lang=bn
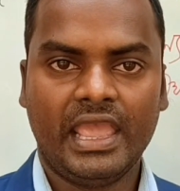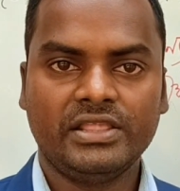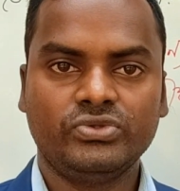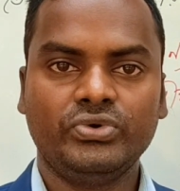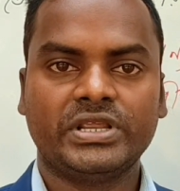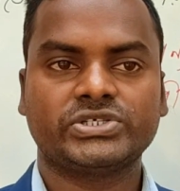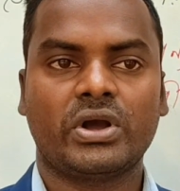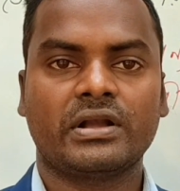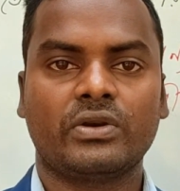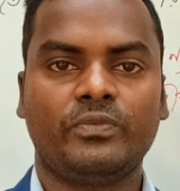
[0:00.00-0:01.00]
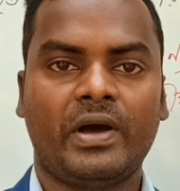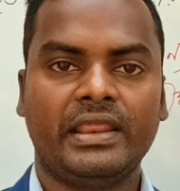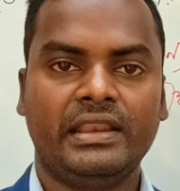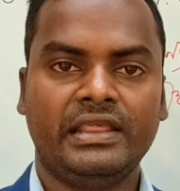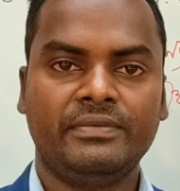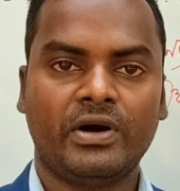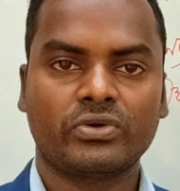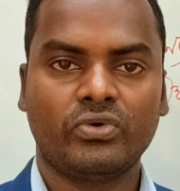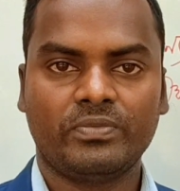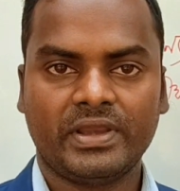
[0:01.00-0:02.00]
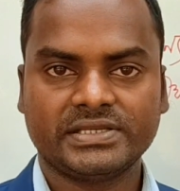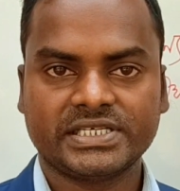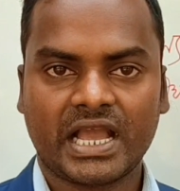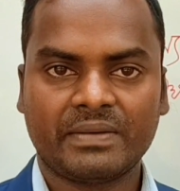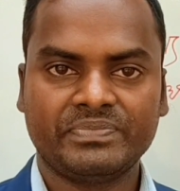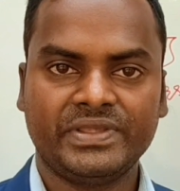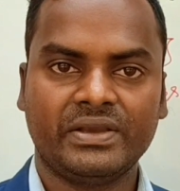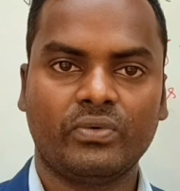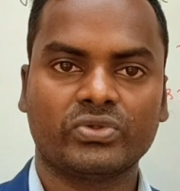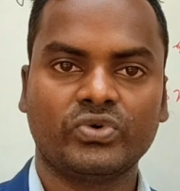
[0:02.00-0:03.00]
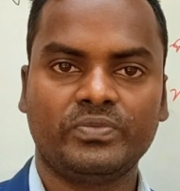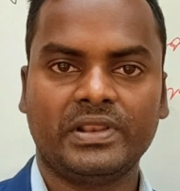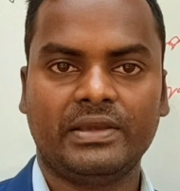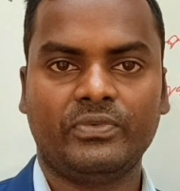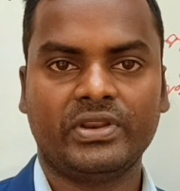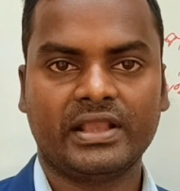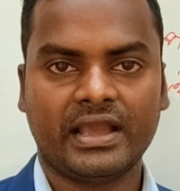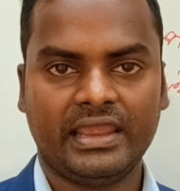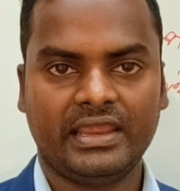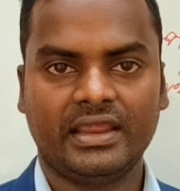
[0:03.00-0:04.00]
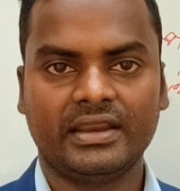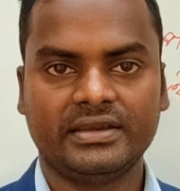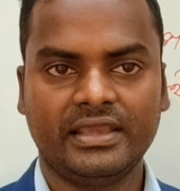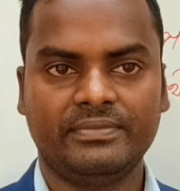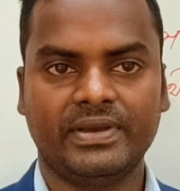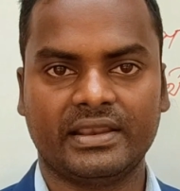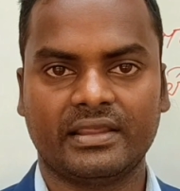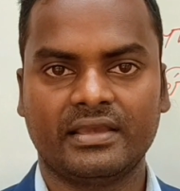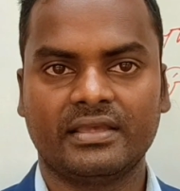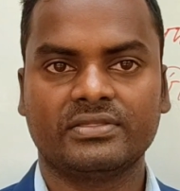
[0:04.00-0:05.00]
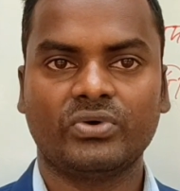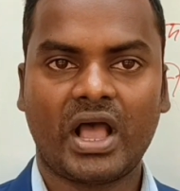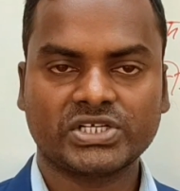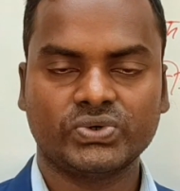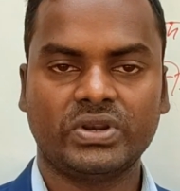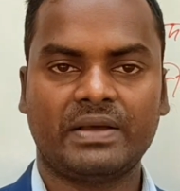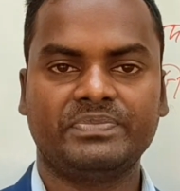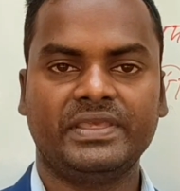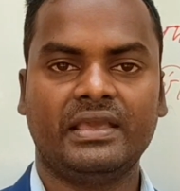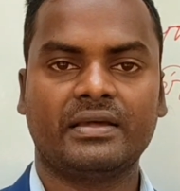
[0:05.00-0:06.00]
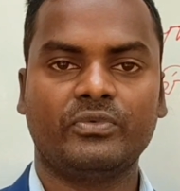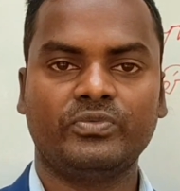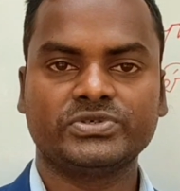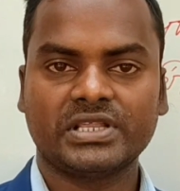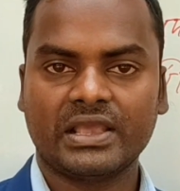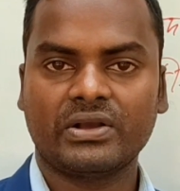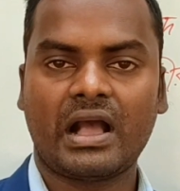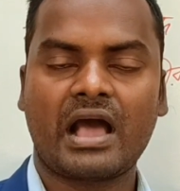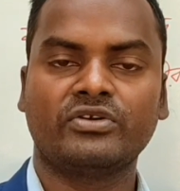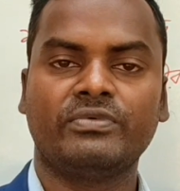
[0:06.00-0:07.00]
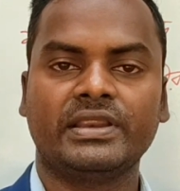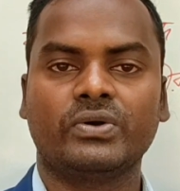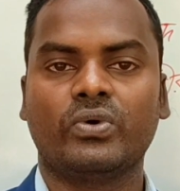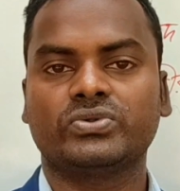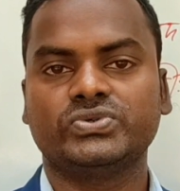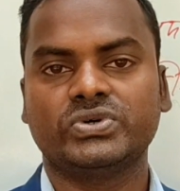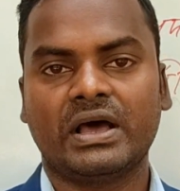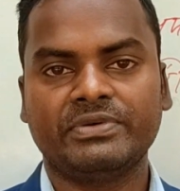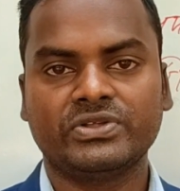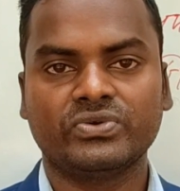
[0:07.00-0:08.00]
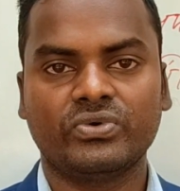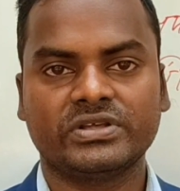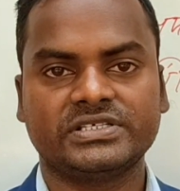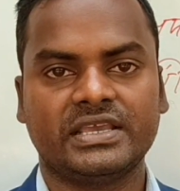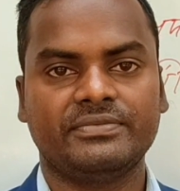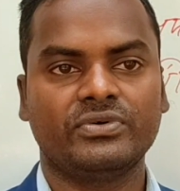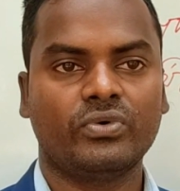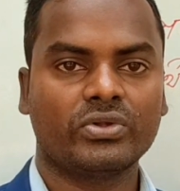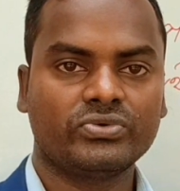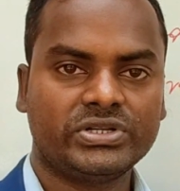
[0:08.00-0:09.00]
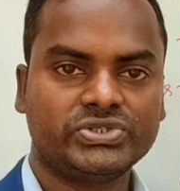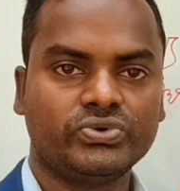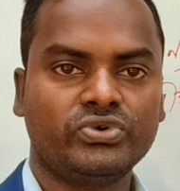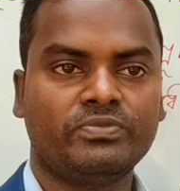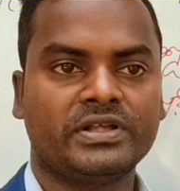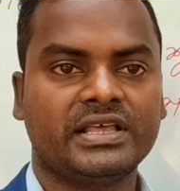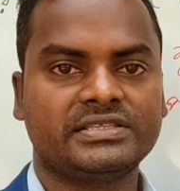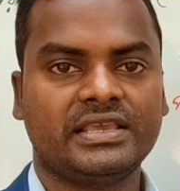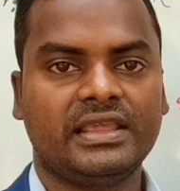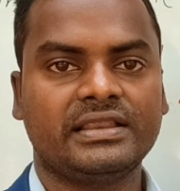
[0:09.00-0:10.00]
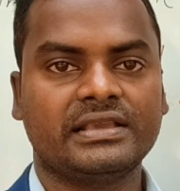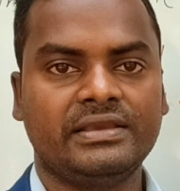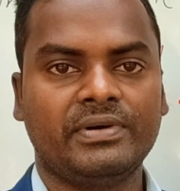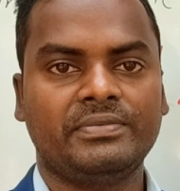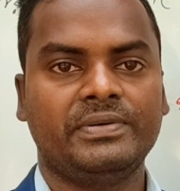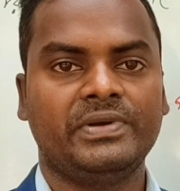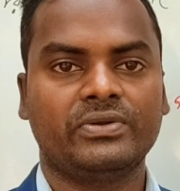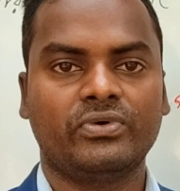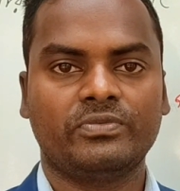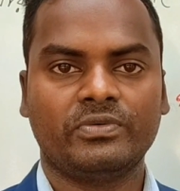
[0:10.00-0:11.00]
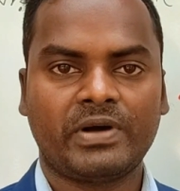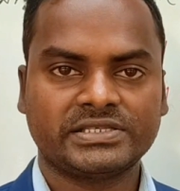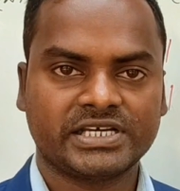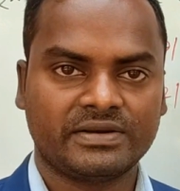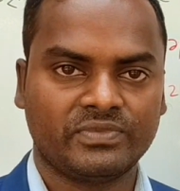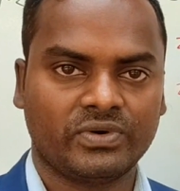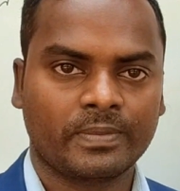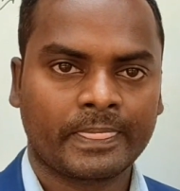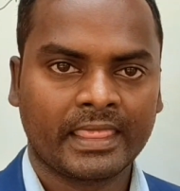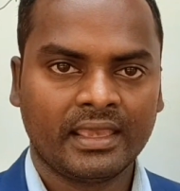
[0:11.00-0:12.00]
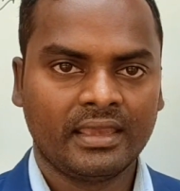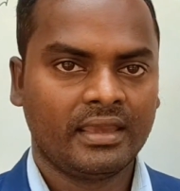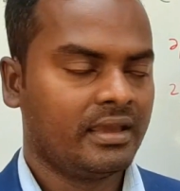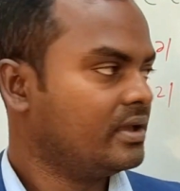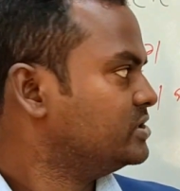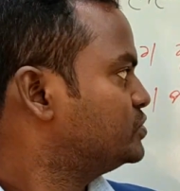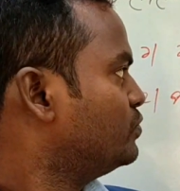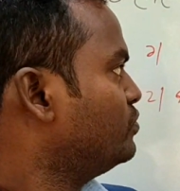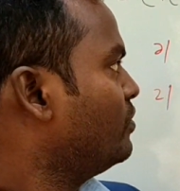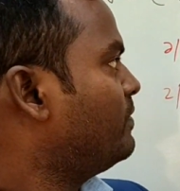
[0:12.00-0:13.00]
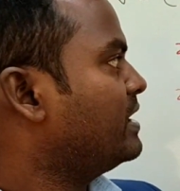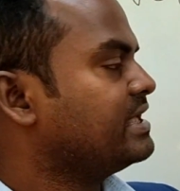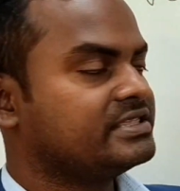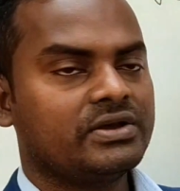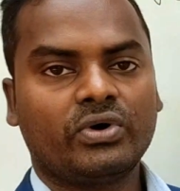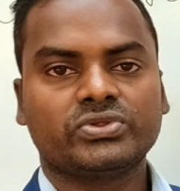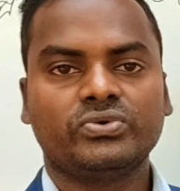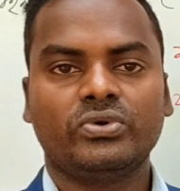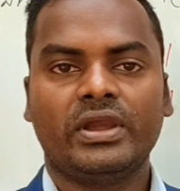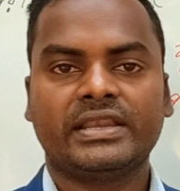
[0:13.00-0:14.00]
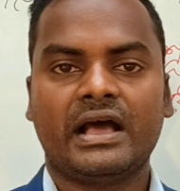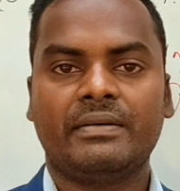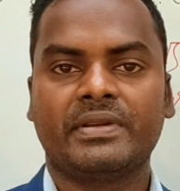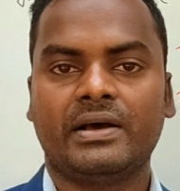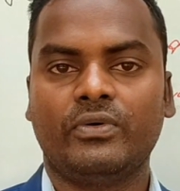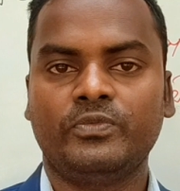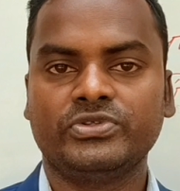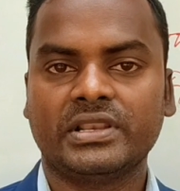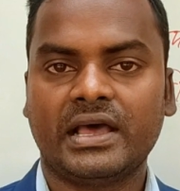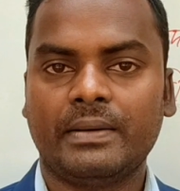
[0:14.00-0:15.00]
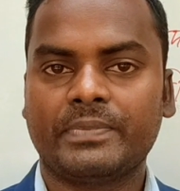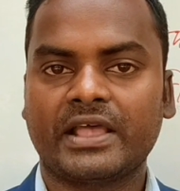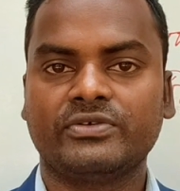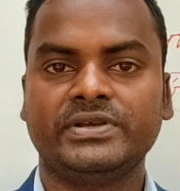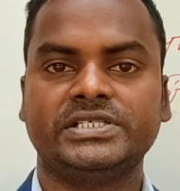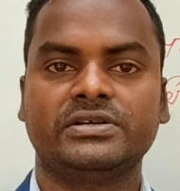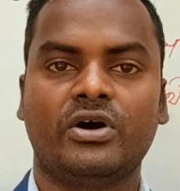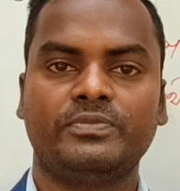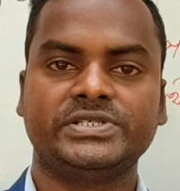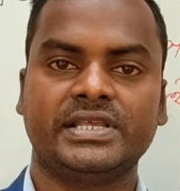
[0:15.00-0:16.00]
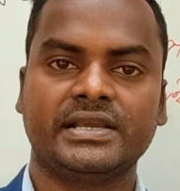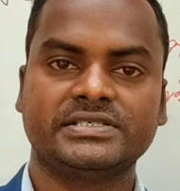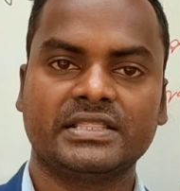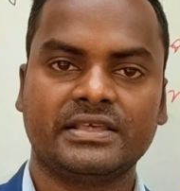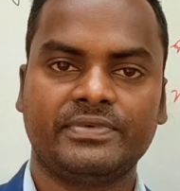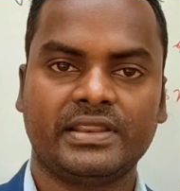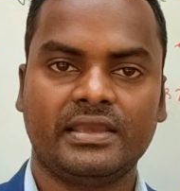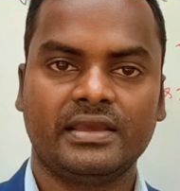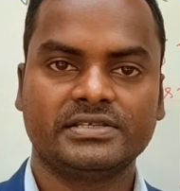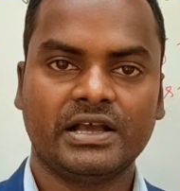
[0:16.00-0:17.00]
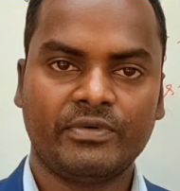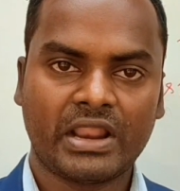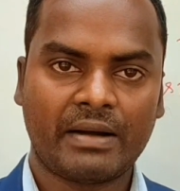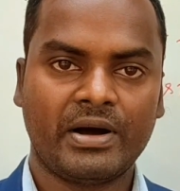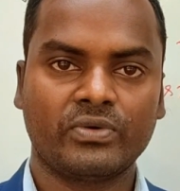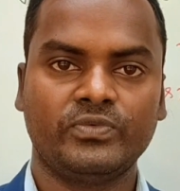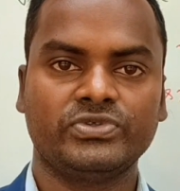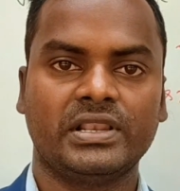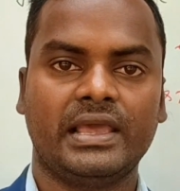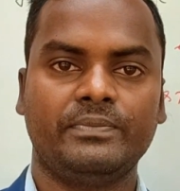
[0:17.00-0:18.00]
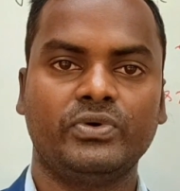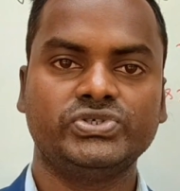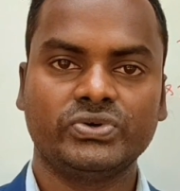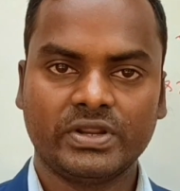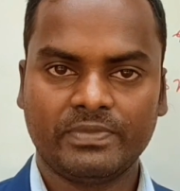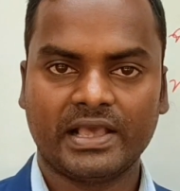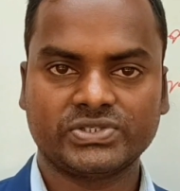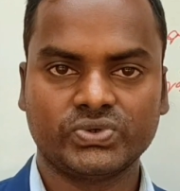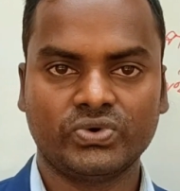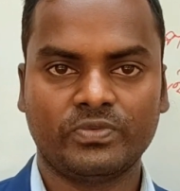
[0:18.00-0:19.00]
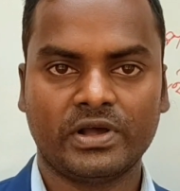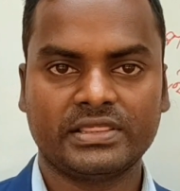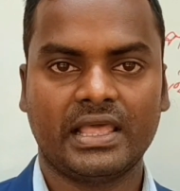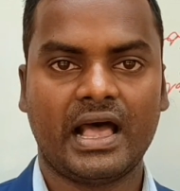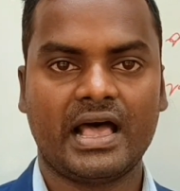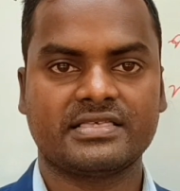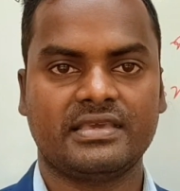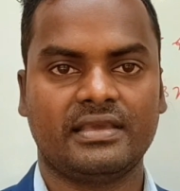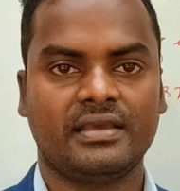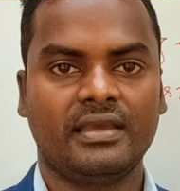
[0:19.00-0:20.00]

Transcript: এই দুইটা সংখ্যার উপরই নির্ভর করবে যে আপনি কত পেলে পরীক্ষায় টিকবেন তো আসুন আপনি আর উপজেলায় আনুমানিক কতজন আবেদন করেছে এবং কতটি শূন্যপদ আছে এটা কিভাবে বের করব বা জানব শূন্যপদ আছে কতগুলো এটা আমরা উপজেলা প্রাথমিক শিক্ষা অফিস থেকে জানতে পারি যেমন আমার উপজেলায় পঁয়ষট্টি প্লাস শূন্যপদ আছে